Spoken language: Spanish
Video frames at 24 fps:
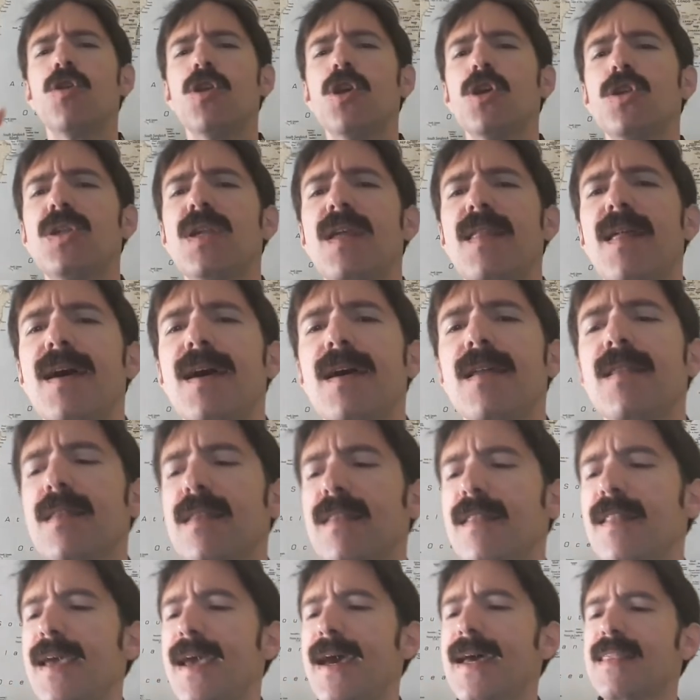curiosidad
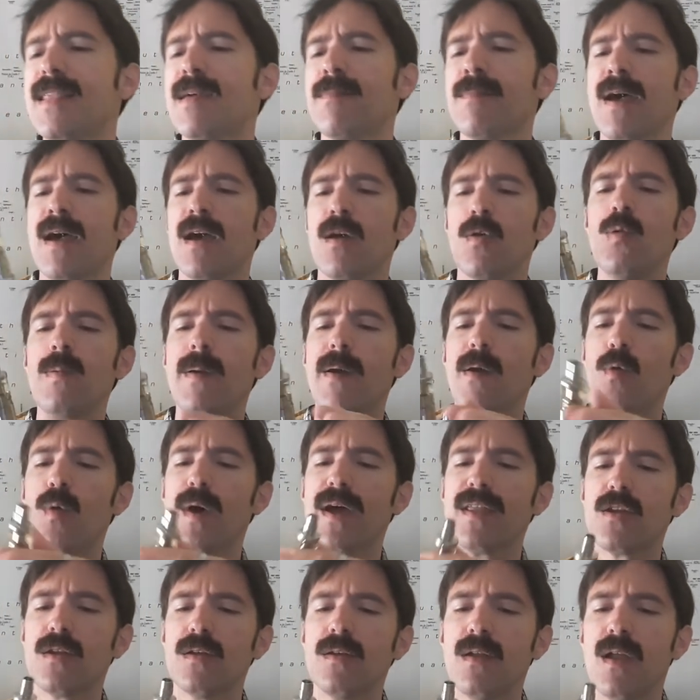de Ataman
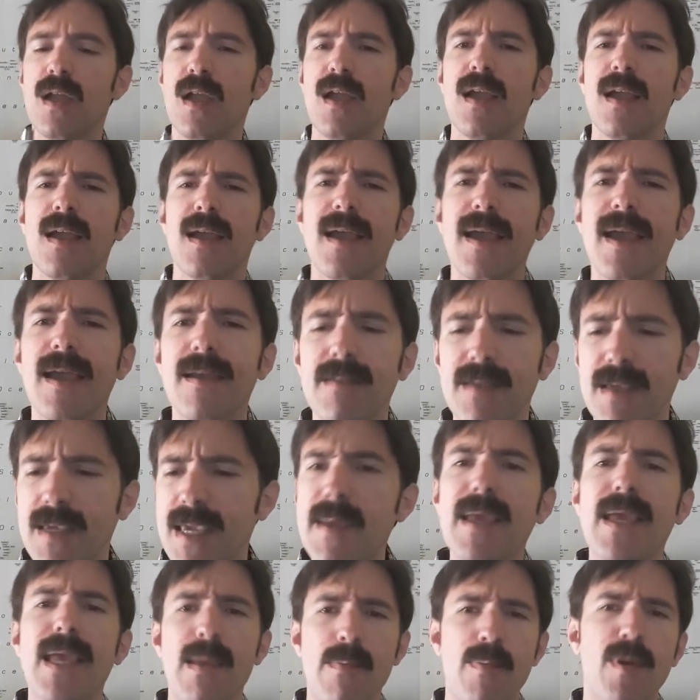V4
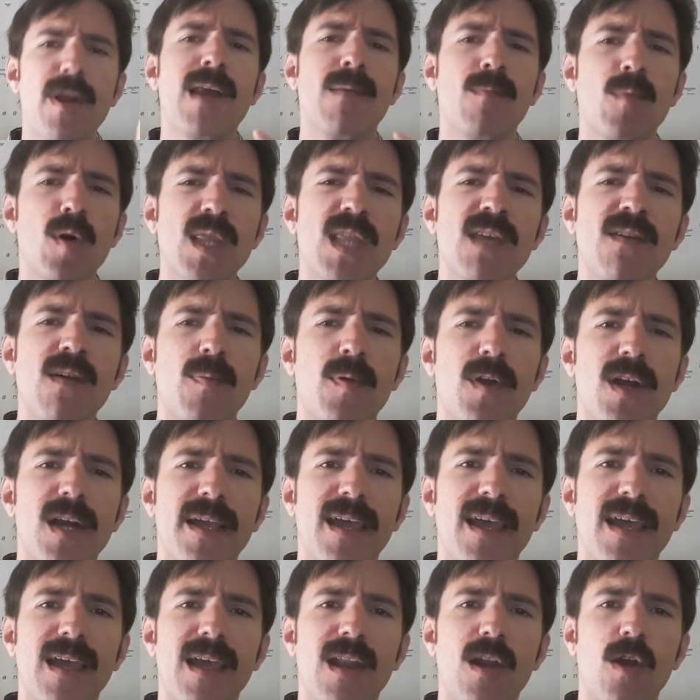y, por el motivo por el
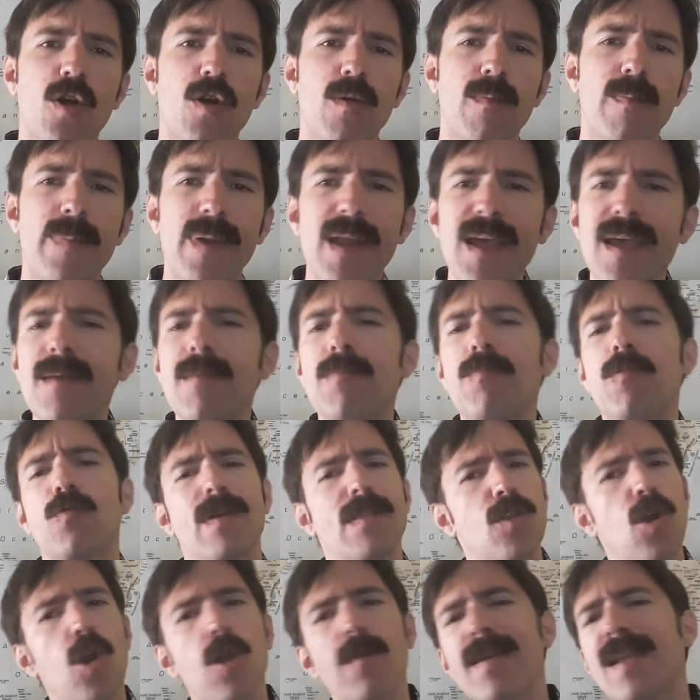que lo compré
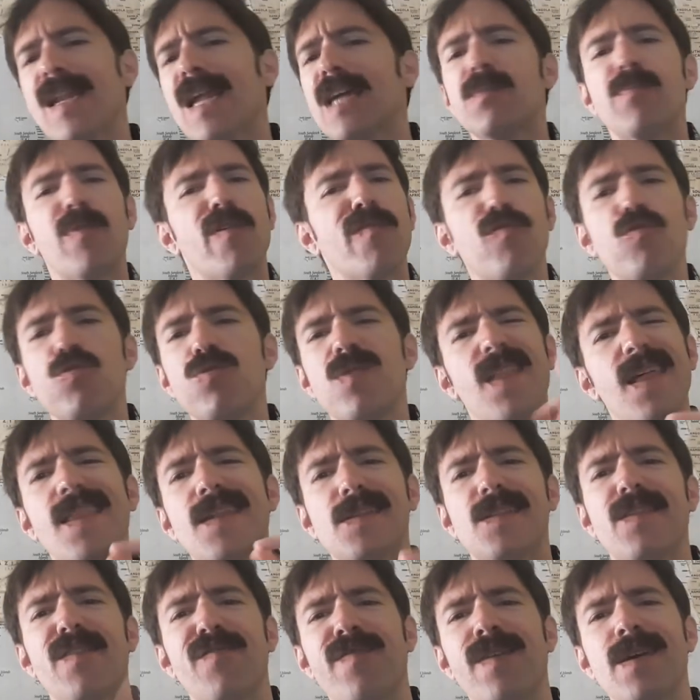cuando lo vi las
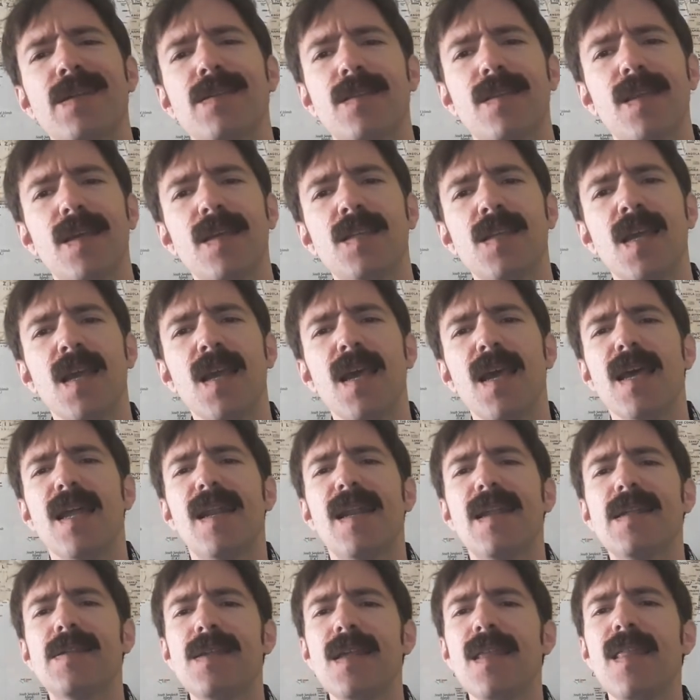profundidades de Fastech,
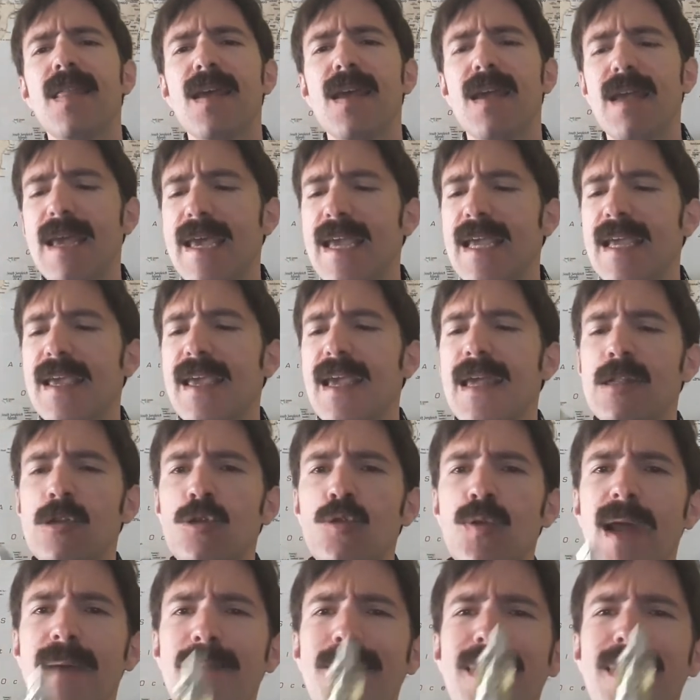reside en que es una